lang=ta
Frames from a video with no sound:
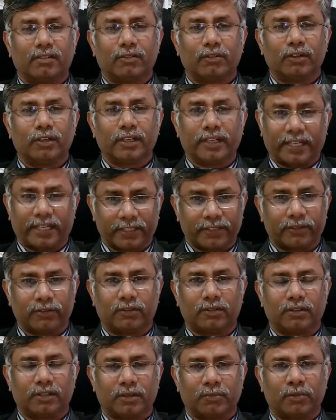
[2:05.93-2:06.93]
ஒன்று
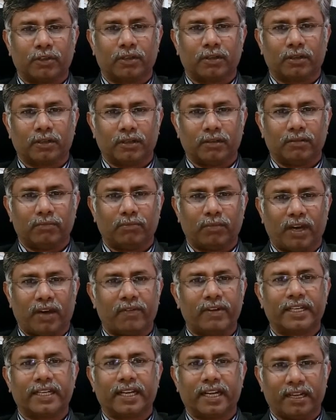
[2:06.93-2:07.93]
நடத்தினோம் நம்ம
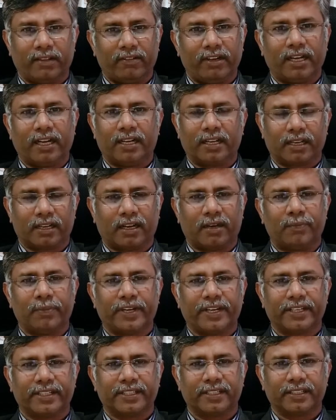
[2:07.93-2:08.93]
மாவட்ட அளவிலான
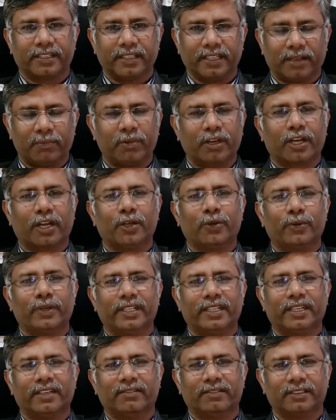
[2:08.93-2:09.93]
காம்படிஷனுக்கு நம்ம கல்லூரி
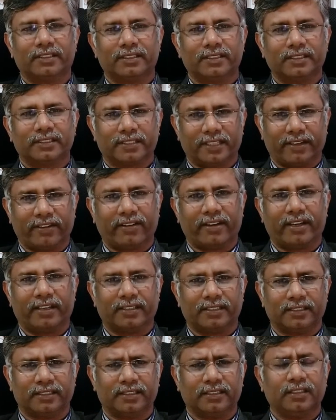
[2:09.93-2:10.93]
தான் வந்து சென்டராக
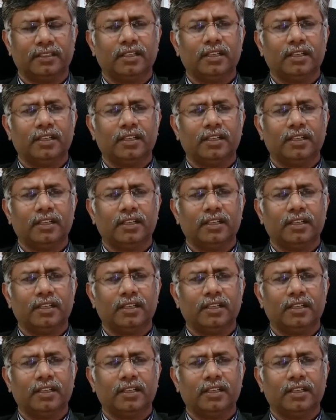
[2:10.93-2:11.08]
இருந்தது